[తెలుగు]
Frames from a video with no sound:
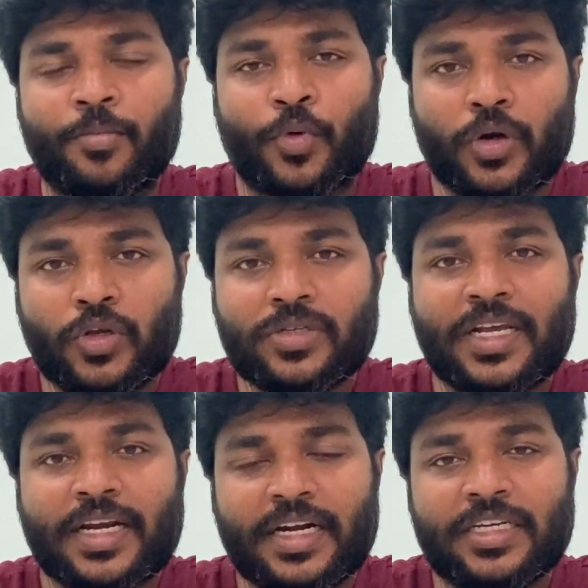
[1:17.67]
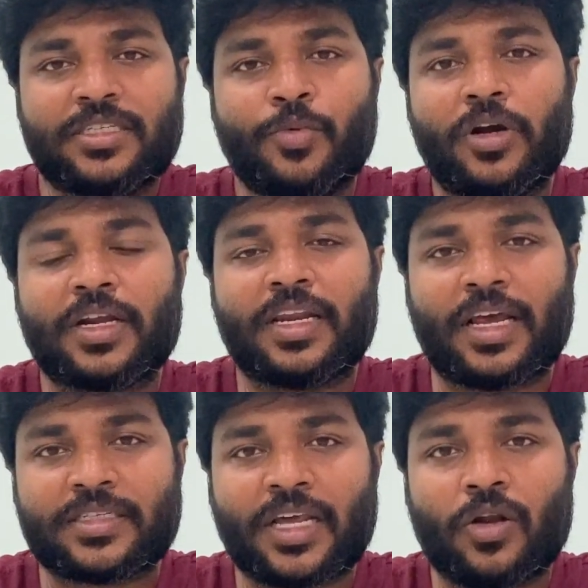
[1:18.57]
ప్రొడ్యూసర్కి డిస్ట్రిబ్యూటర్కి
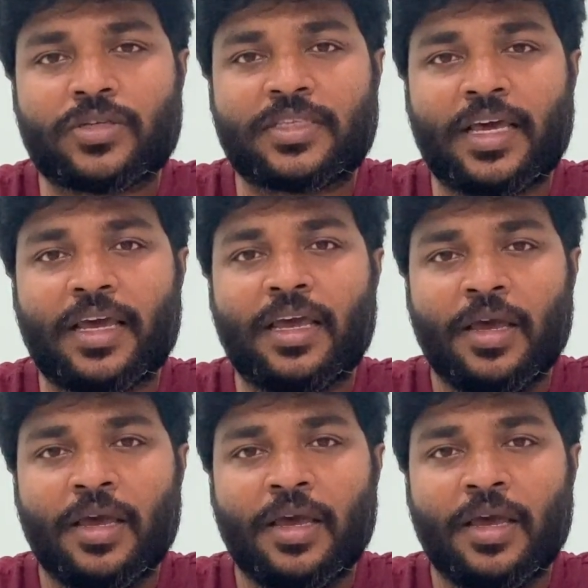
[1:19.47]
నష్టాలు వస్తే